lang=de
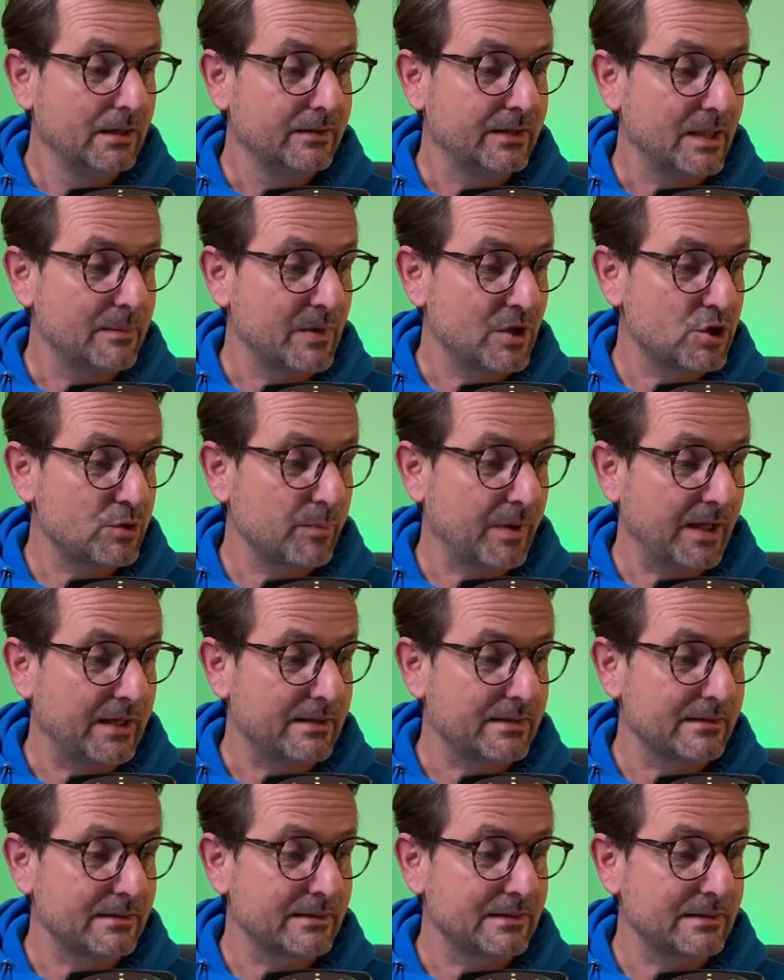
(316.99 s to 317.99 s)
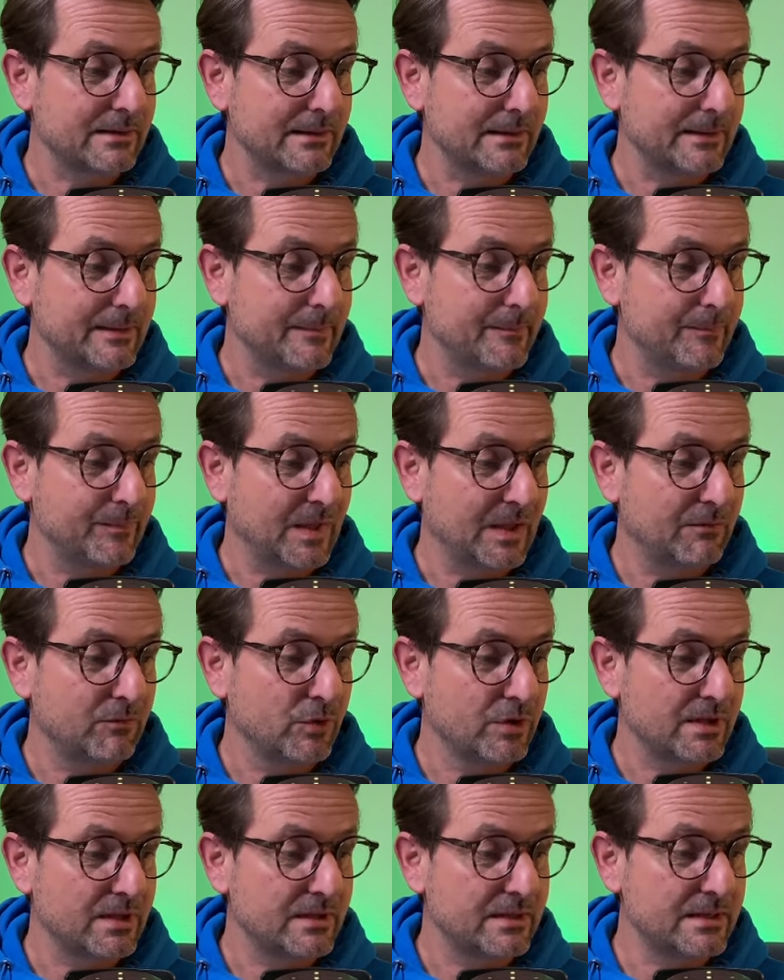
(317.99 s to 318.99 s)
Dementsprechend ähm,
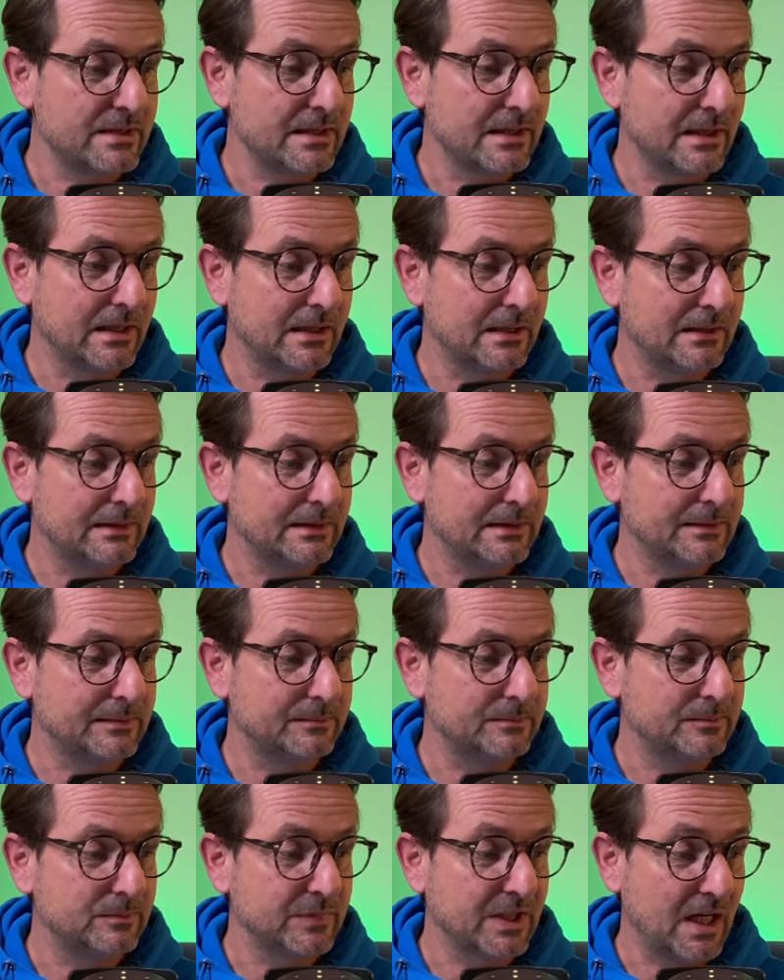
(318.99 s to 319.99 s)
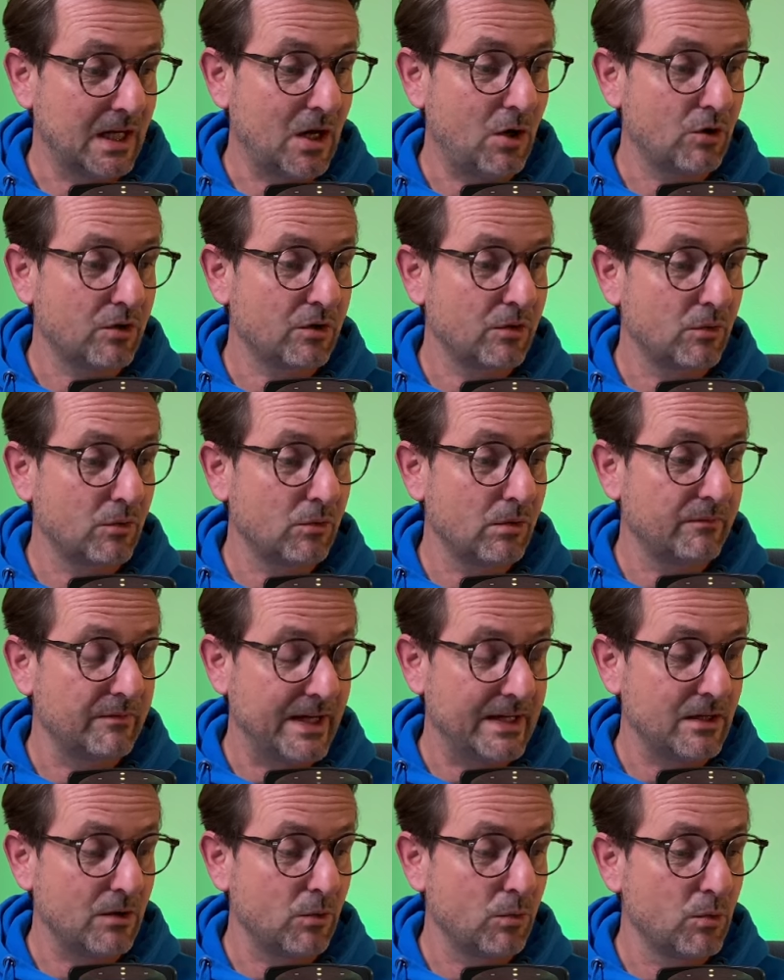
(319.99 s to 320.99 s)
wird hier ähm, ja auch
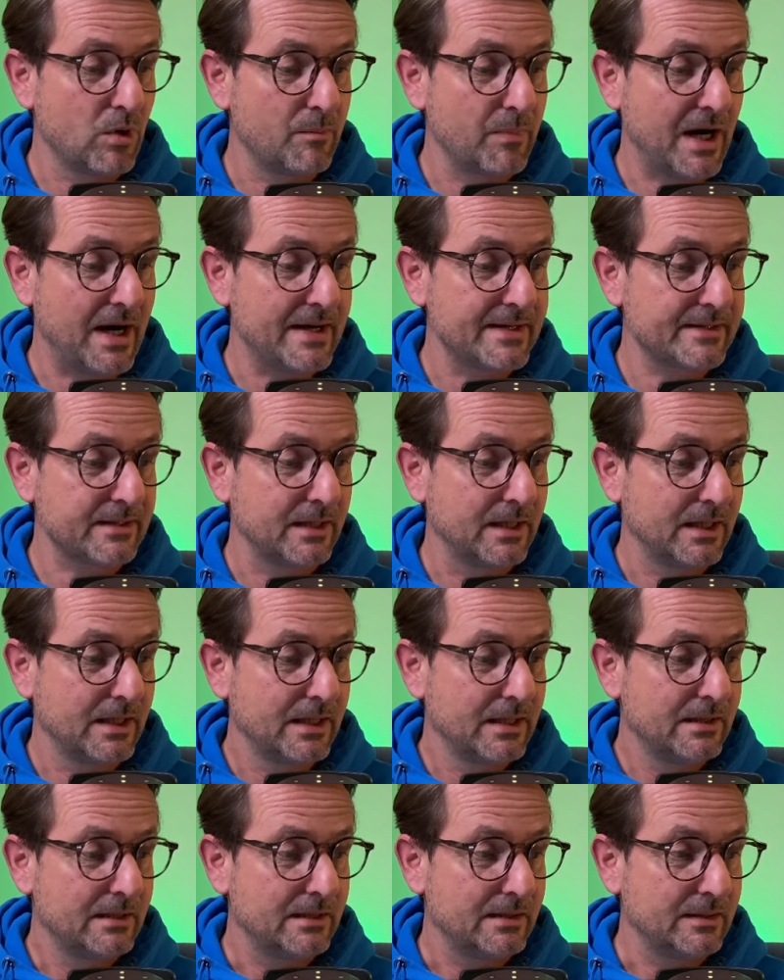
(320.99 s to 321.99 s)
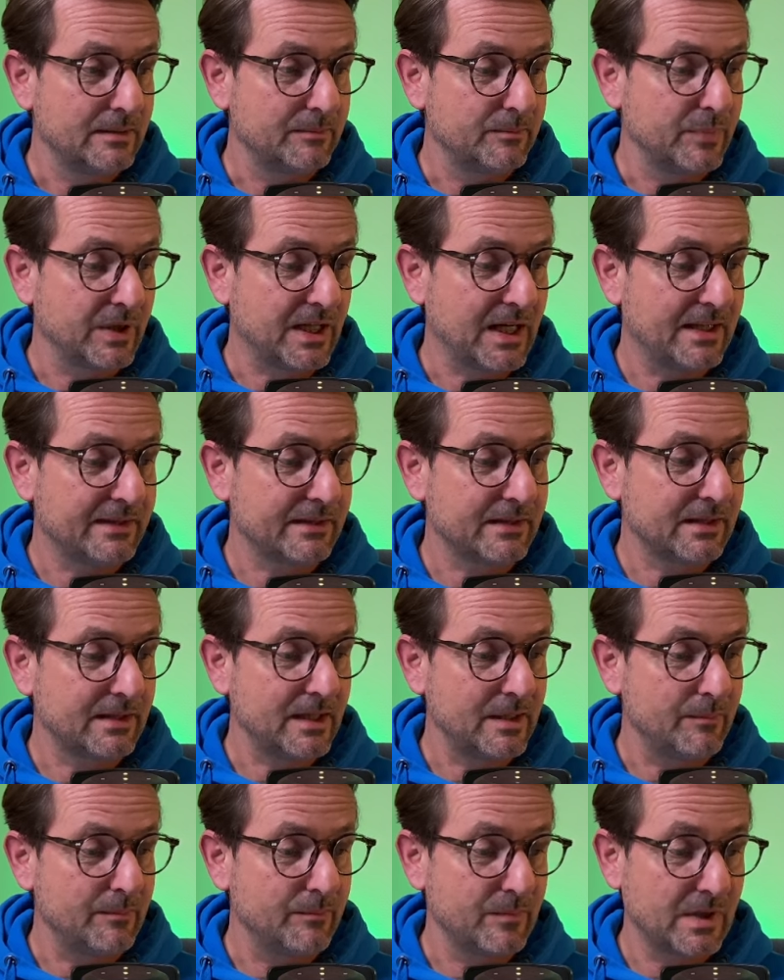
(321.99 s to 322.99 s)
werden auch hohe Preise ähm, bekannt
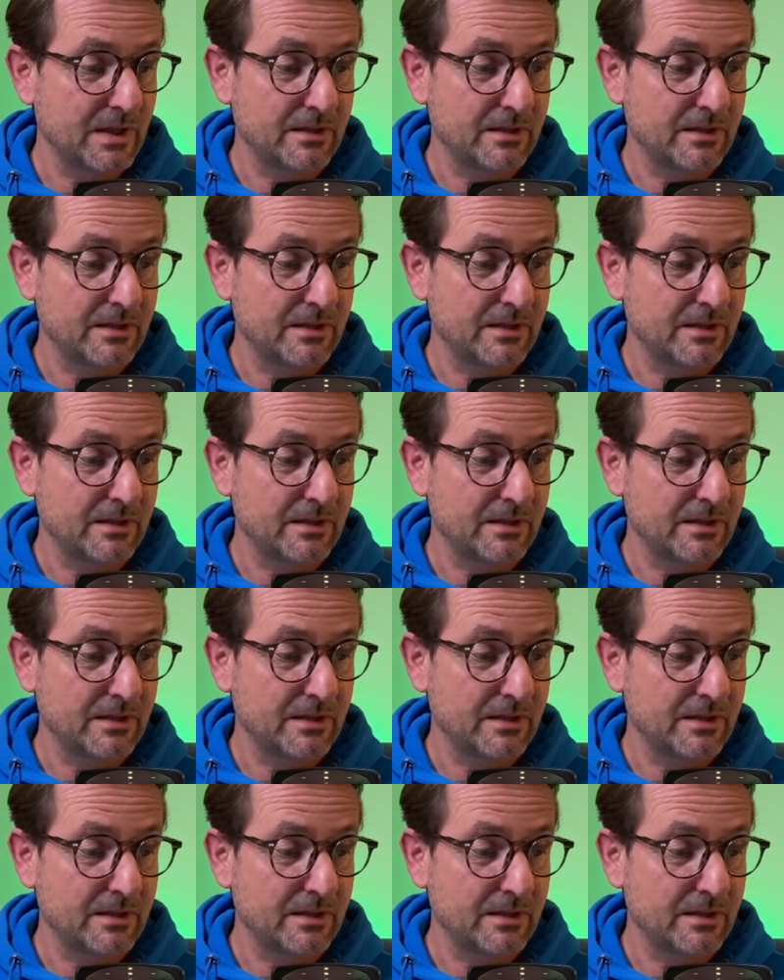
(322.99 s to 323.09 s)
gegeben.